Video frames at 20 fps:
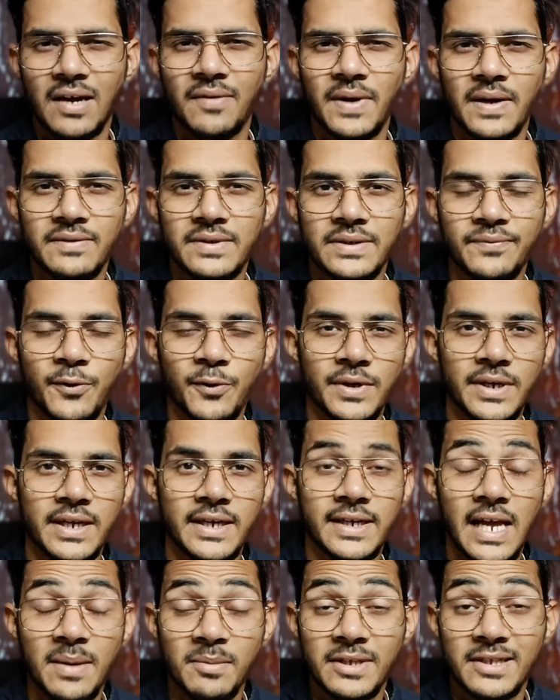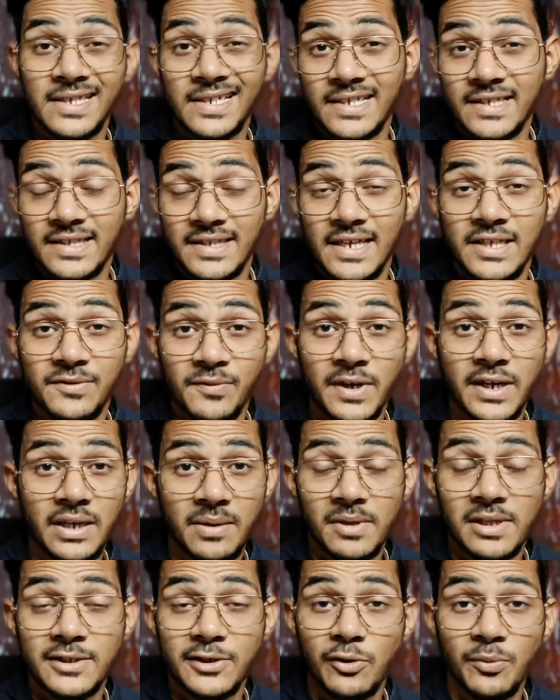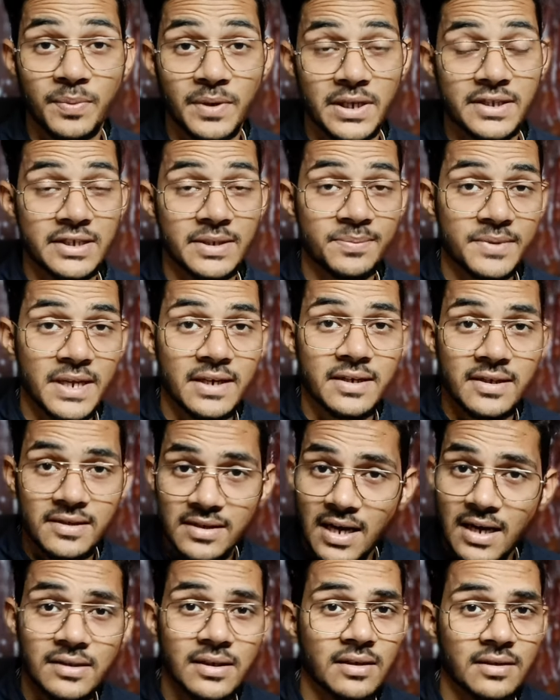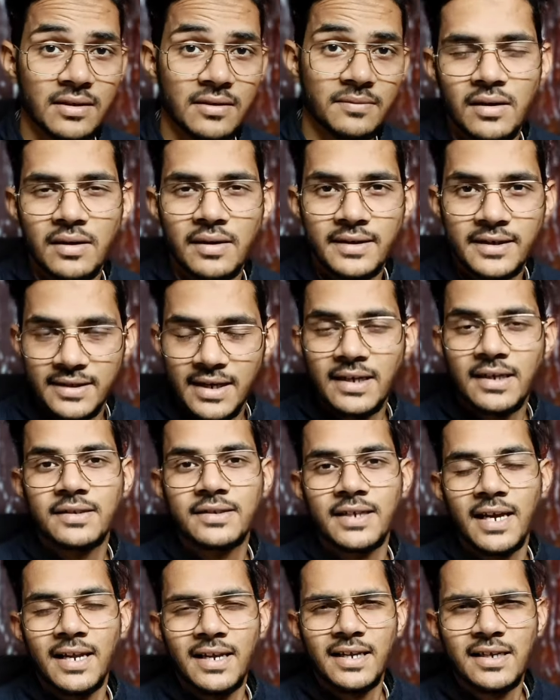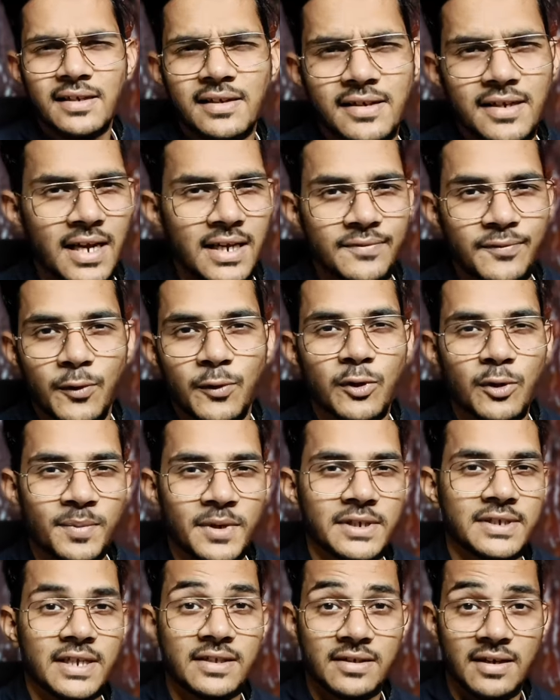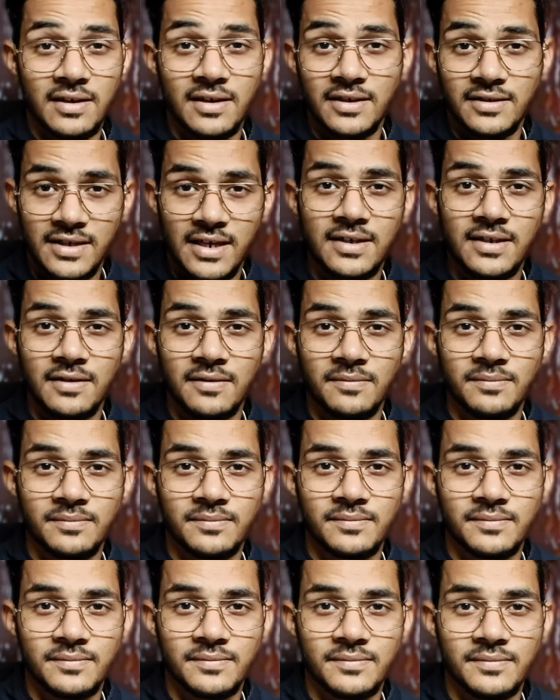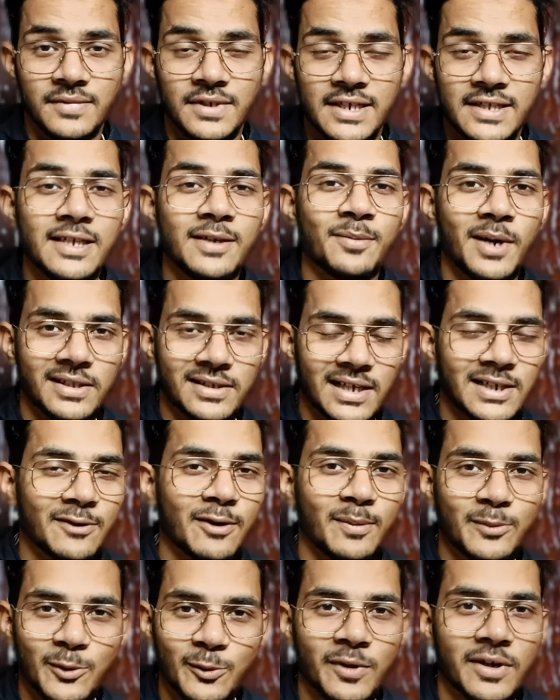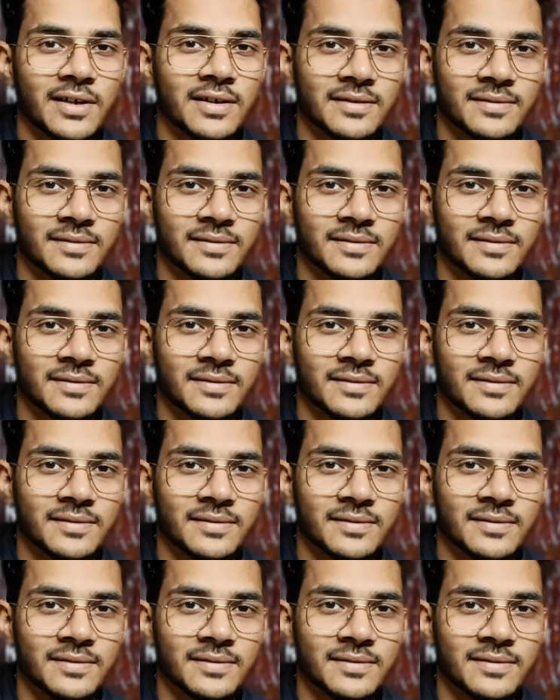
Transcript: 5G फ़ोन है डायमेंसिटी सिक्स वन डबल जीरो प्लस चिपसेट के साथ आता है डिज़ाइन अच्छा है लेकिन क्या इस फ़ोन को परचेज़ करना चाहिए इसी बात का जवाब दूंगा